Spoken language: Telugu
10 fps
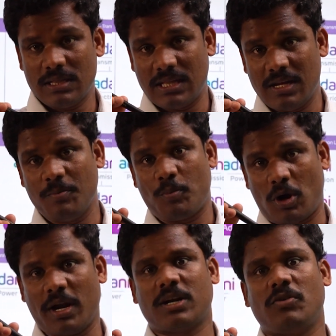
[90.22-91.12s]
దీని
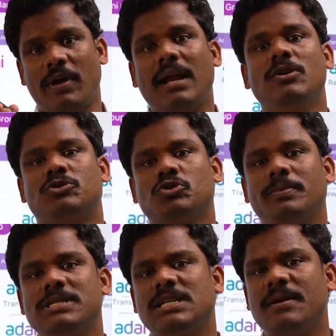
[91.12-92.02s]
ప్రోడక్ట్ వాల్యూ
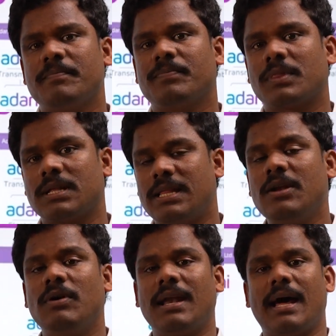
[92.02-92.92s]
చూపించి
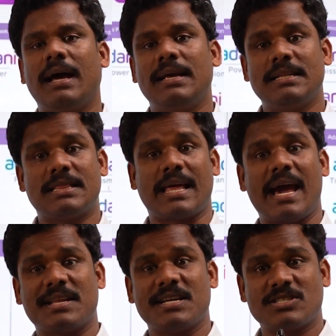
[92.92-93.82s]
దీనివలన ఇది
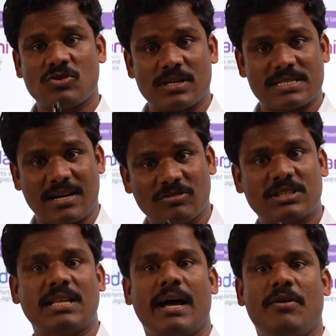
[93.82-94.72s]
తయారు చేస్తున్న
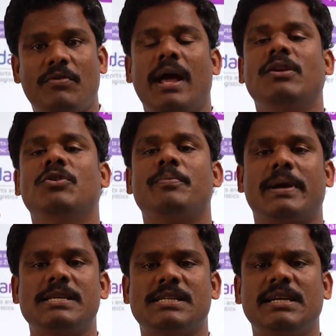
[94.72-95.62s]
సంస్థ వాల్యూని
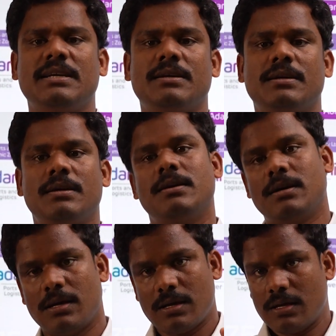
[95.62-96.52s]
పెంచి
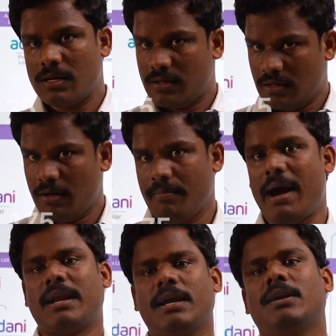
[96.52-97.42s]

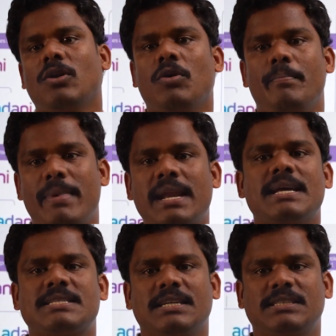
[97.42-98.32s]
మార్కెట్లో
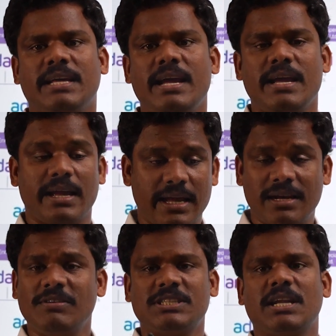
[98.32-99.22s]
మేనేజ్ చేస్తే
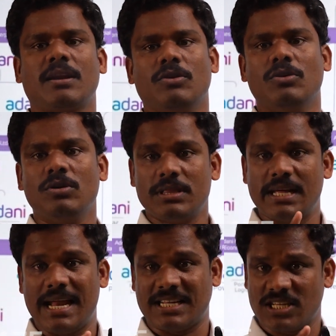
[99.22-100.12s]
ఇన్వెస్టర్లు
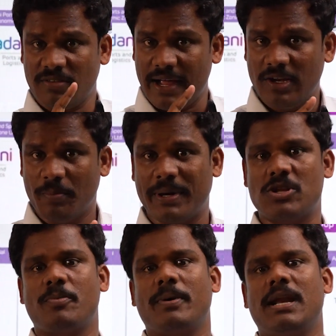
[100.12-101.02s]
దీని అసలు వాల్యూ
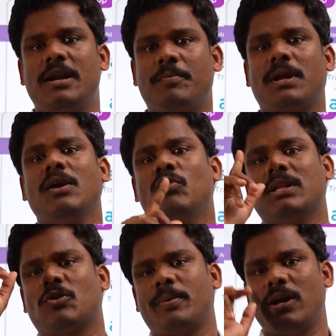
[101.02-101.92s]
పది రూపాయలు అయినప్పటికీ
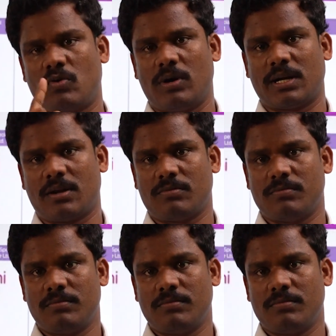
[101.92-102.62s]
వంద రూపాయలకు కొంటారు